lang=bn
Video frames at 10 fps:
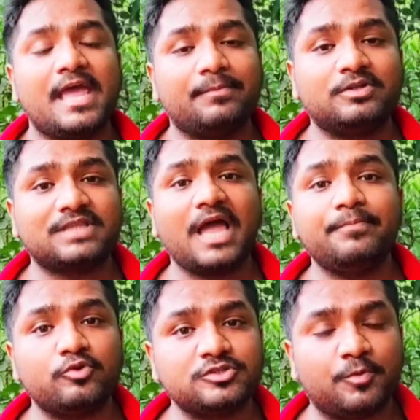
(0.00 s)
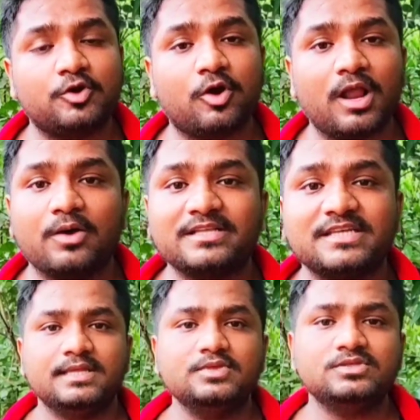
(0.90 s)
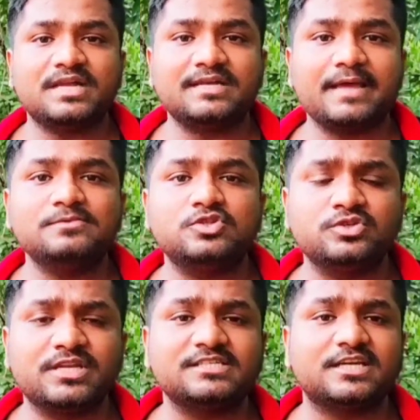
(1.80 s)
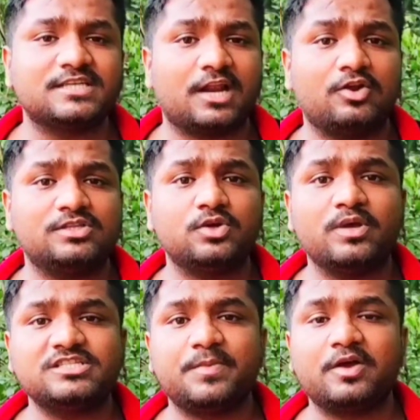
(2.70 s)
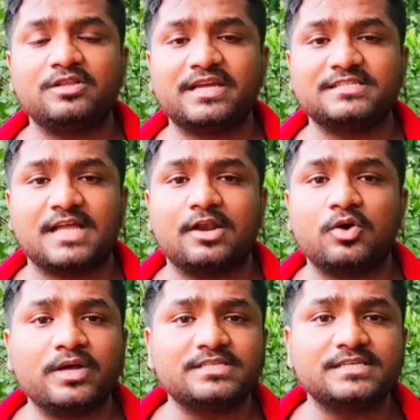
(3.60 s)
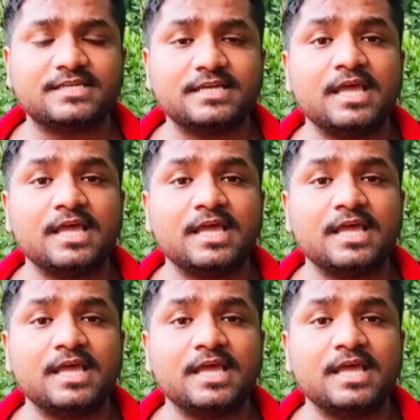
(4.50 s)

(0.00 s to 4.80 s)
এবং তাই পোস্টপোন করা হয়েছে হিন্দুস্তান টাইমস সূত্রে যেটা জানানো হচ্ছে ওয়েস্ট বেঙ্গল থেকে জানানো হয়েছে যে